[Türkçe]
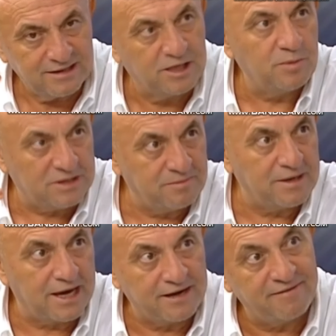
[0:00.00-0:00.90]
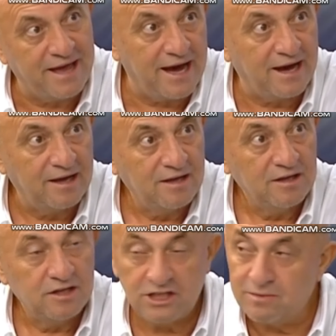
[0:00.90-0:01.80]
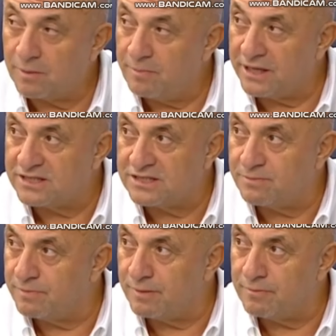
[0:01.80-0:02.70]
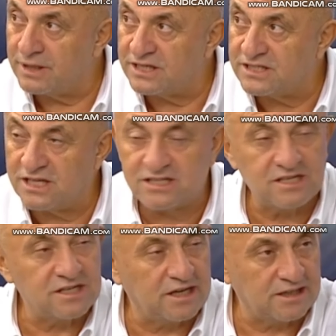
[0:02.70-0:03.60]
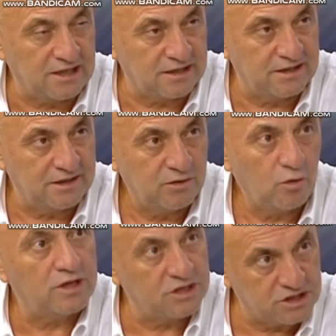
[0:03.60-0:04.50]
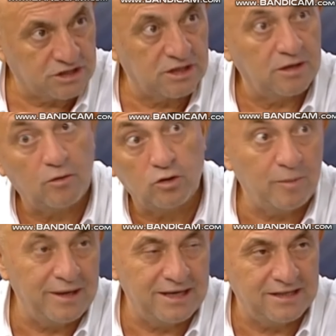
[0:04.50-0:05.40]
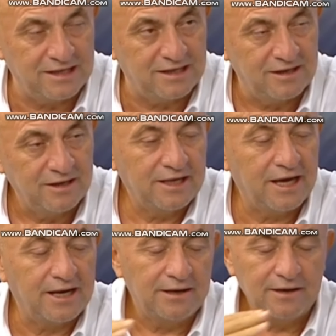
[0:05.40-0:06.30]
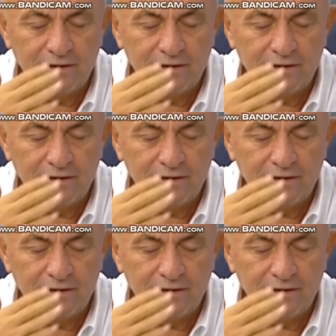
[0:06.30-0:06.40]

gibiyim yani veya. Şimdi bak Bekas, Bekasitas da sakatlandı. Oyundan evet. çıktı. O da belli değil. Yani